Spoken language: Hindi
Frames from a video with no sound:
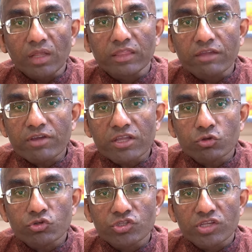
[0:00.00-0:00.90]
दैव की
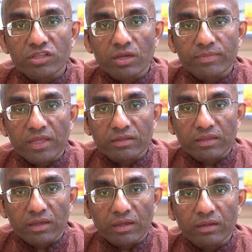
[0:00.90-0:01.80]
दृष्टि से यदि हम
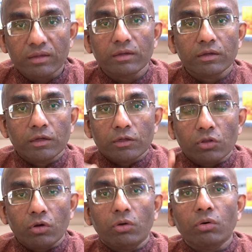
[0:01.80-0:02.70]
देखते हैं तो